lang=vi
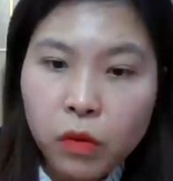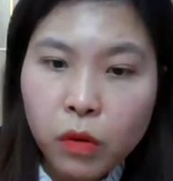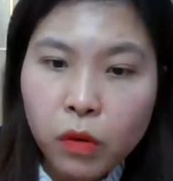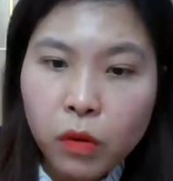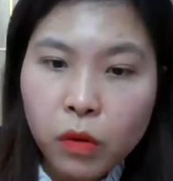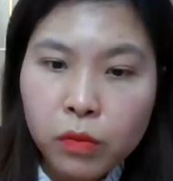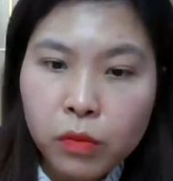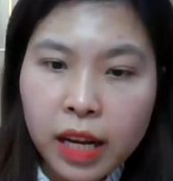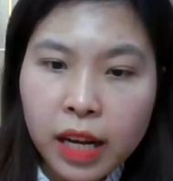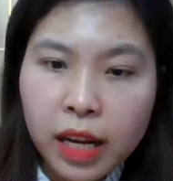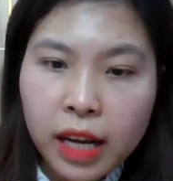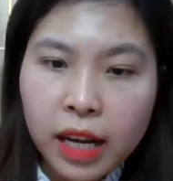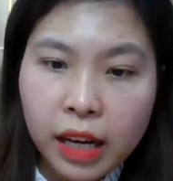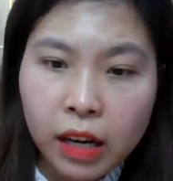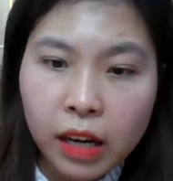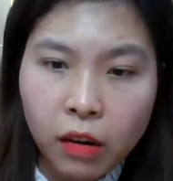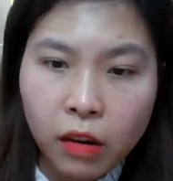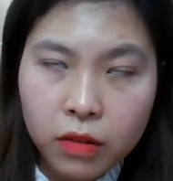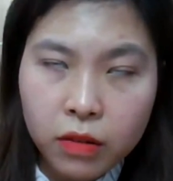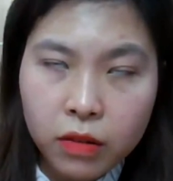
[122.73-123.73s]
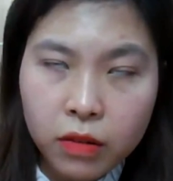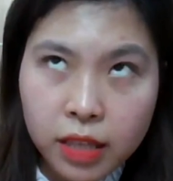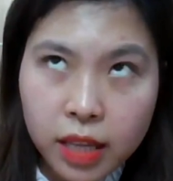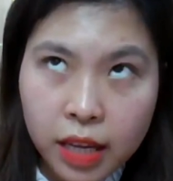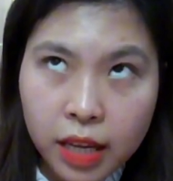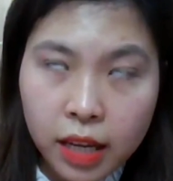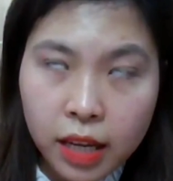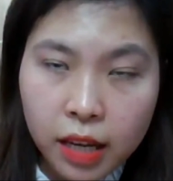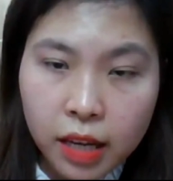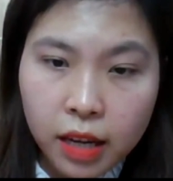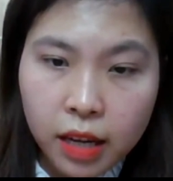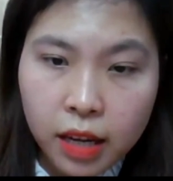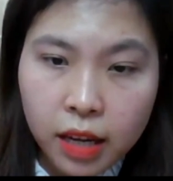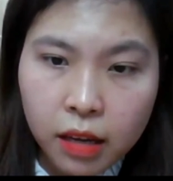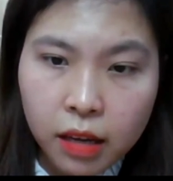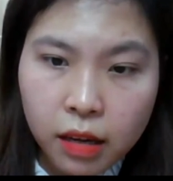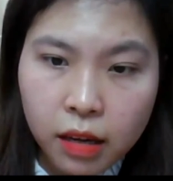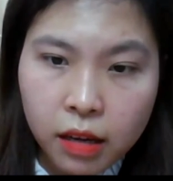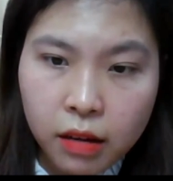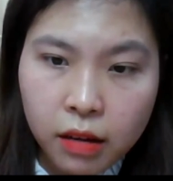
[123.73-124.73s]
cái giải thích cuối cùng đấy là nó
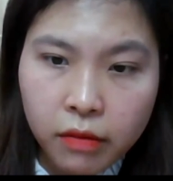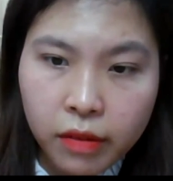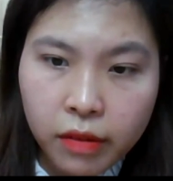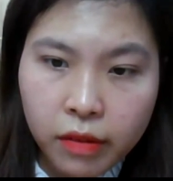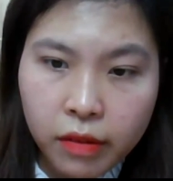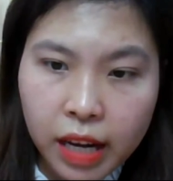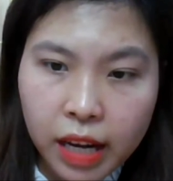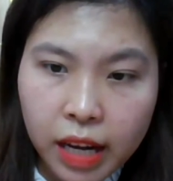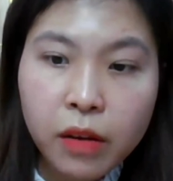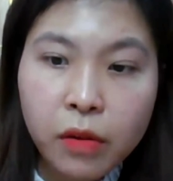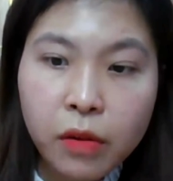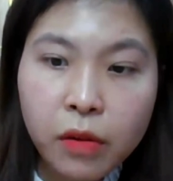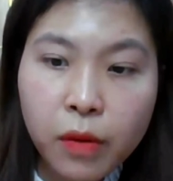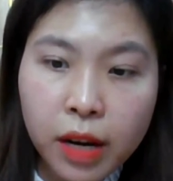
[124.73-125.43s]
sẽ à,